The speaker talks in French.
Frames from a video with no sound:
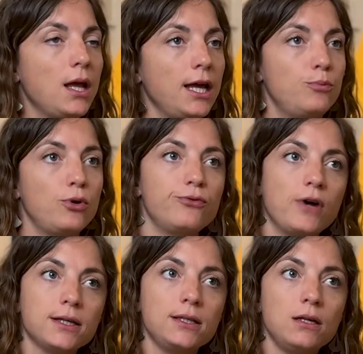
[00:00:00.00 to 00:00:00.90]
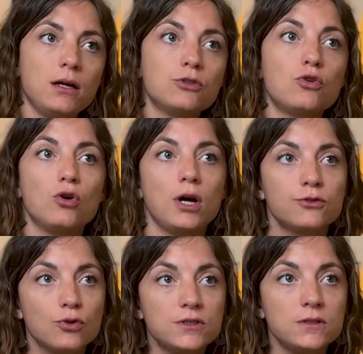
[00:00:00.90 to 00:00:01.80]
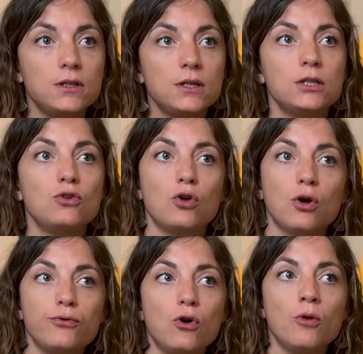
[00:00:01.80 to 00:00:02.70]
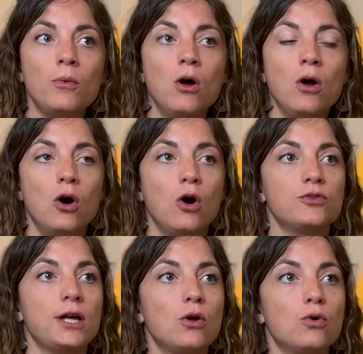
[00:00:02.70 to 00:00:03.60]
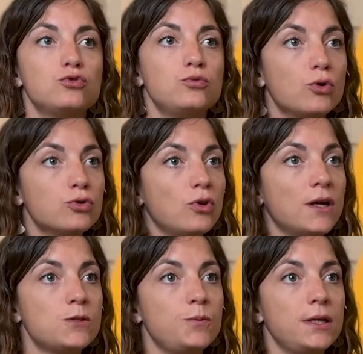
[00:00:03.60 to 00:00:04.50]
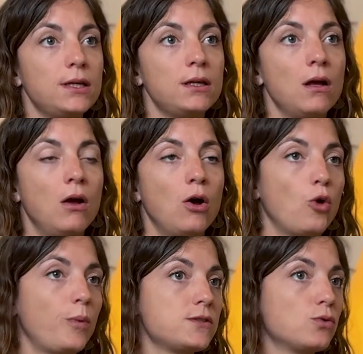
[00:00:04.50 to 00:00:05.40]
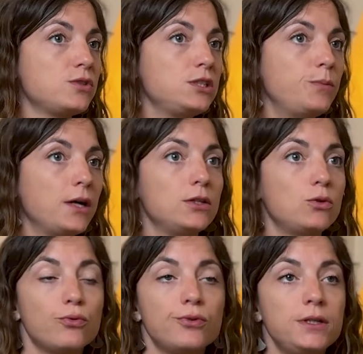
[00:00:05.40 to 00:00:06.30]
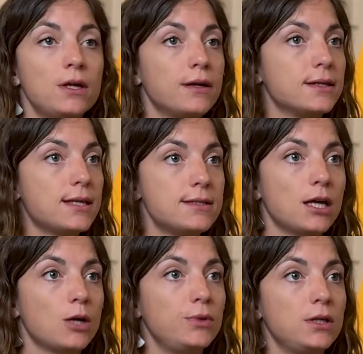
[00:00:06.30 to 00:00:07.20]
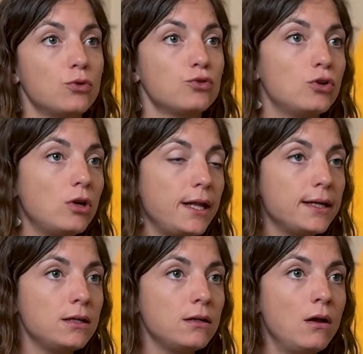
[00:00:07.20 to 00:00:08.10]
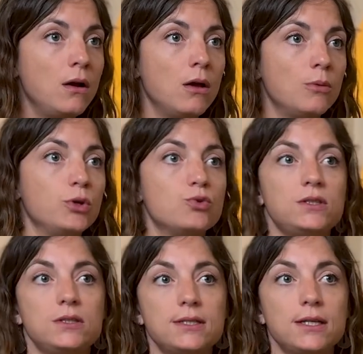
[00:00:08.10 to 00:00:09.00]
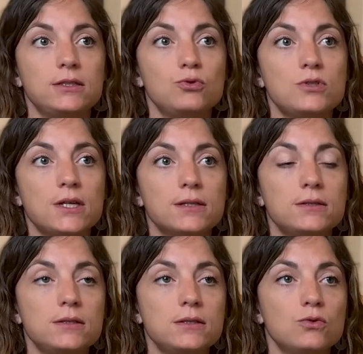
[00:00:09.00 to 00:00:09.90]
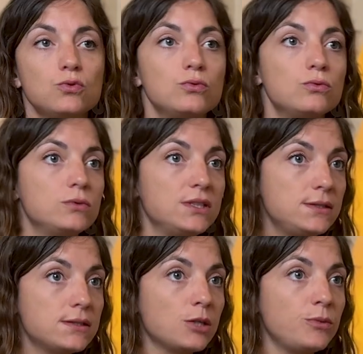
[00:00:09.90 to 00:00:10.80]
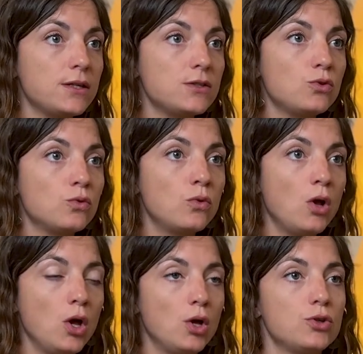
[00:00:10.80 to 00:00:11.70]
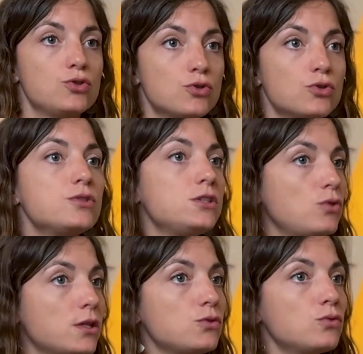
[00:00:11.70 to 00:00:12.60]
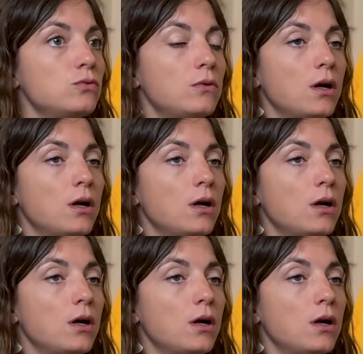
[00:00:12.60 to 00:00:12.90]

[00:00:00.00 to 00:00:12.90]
Elles peuvent varier hein, dans leur intensité, dans leur forme, en allant du manque de respect, en passant aussi par des conflits hein, exacerbés entre collègues, mais aussi des attitudes sexistes ou des discriminations, jusqu'aux situations